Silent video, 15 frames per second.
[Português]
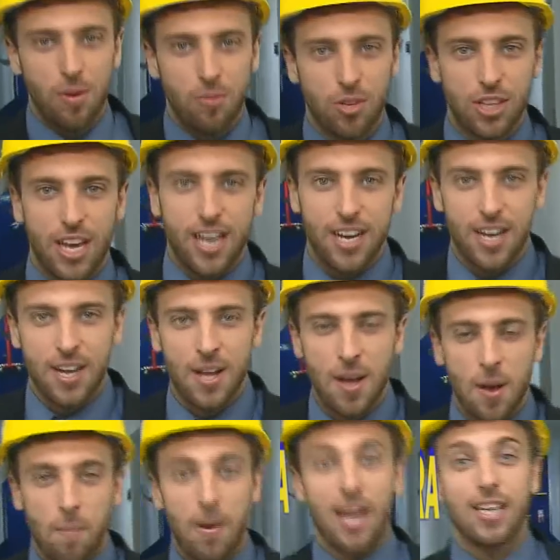que me mudei.
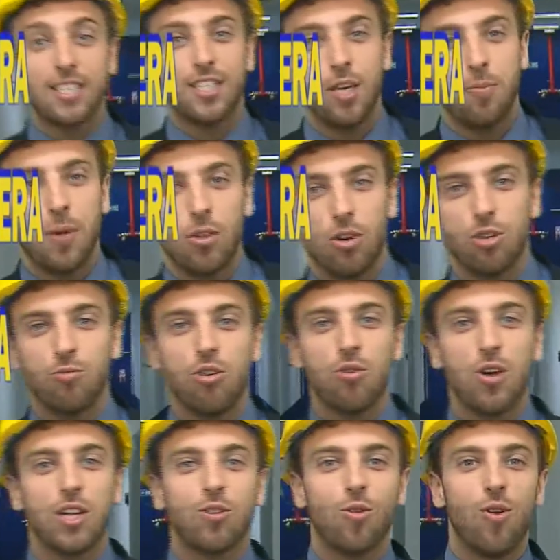Para a CIPA
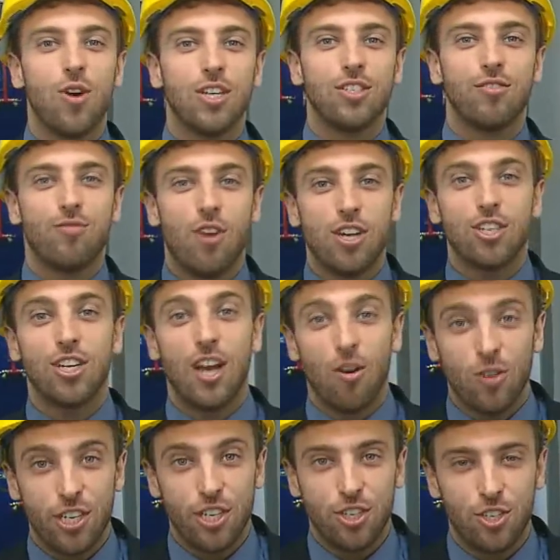2014, vote
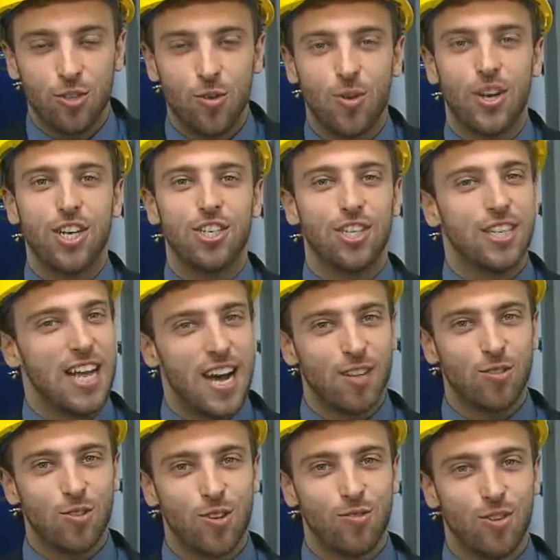Léo Lins, o
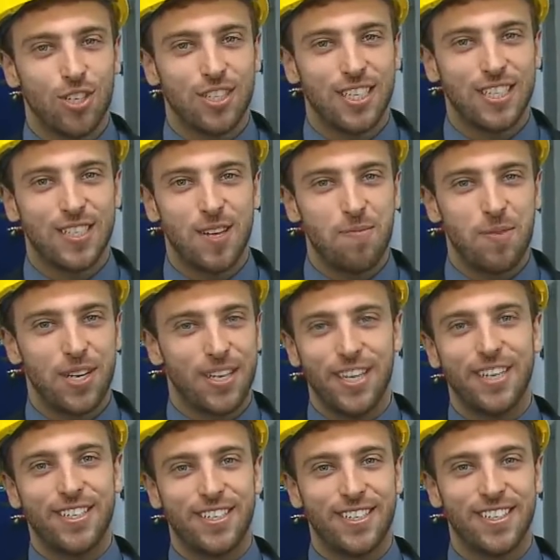candidato que você sempre
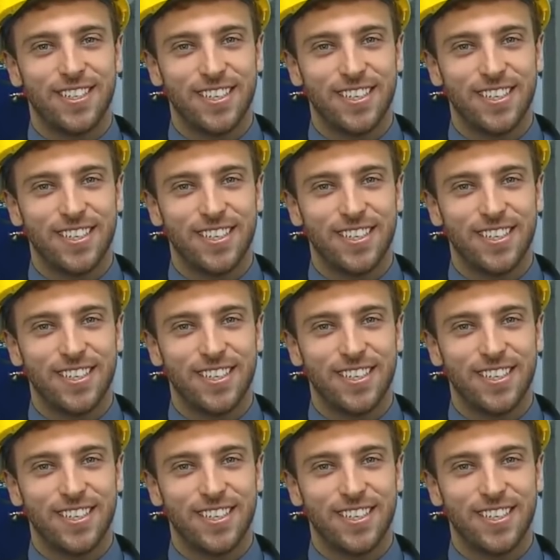quis.